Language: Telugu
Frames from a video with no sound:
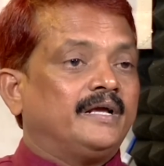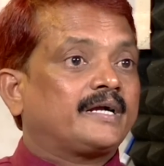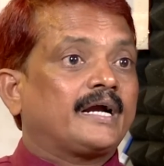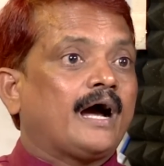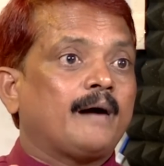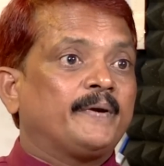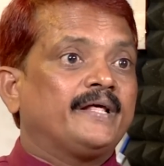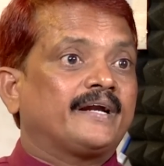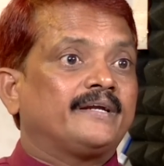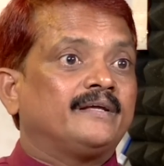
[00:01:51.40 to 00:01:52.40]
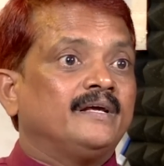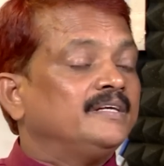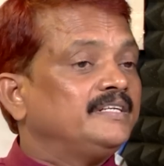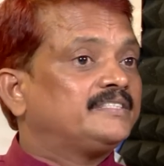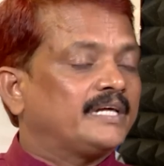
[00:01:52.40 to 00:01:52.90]
ఎక్కడ ఆపలేరండి
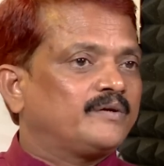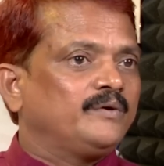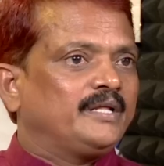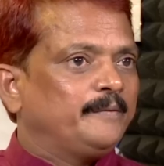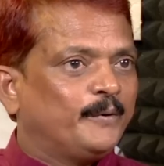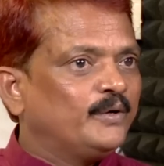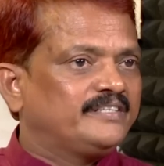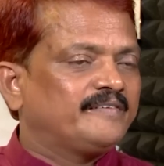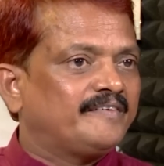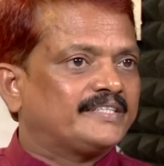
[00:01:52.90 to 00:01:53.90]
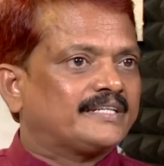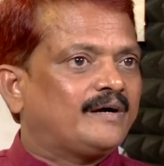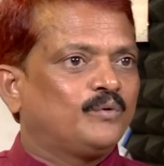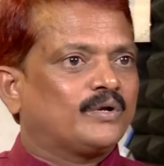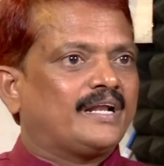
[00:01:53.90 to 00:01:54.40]
ఈ సెక్యూరిటీ పోలీస్ వ్యవస్థ
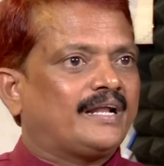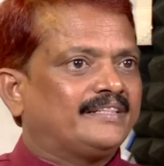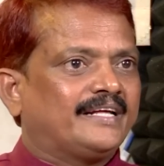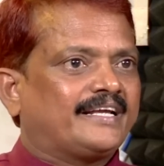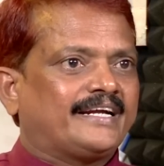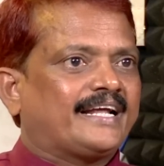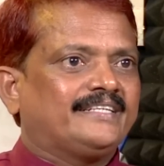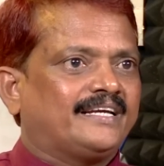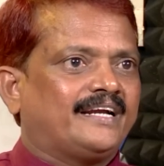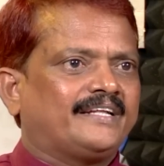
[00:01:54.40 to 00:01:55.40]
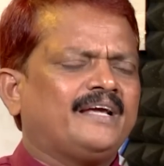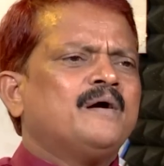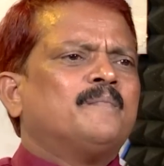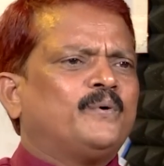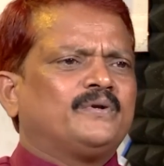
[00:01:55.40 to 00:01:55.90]
ఊర్లలో అందరికీ కేటాయించాలంటే
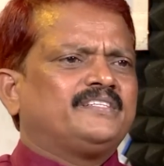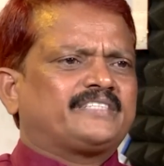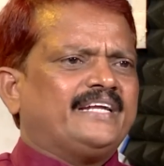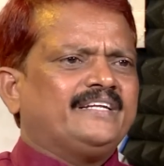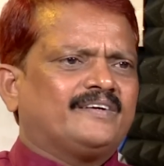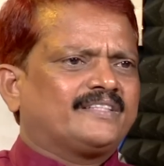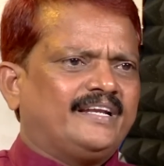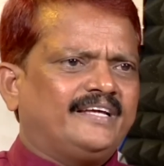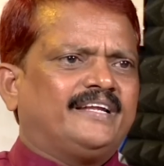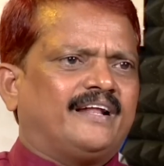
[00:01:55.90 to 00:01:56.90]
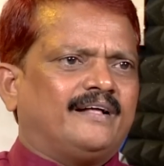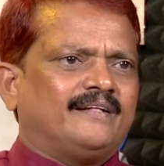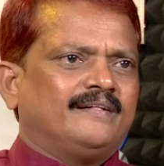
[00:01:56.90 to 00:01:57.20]
పోలీస్ సైన్యం అంత లేదు ఇక్కడ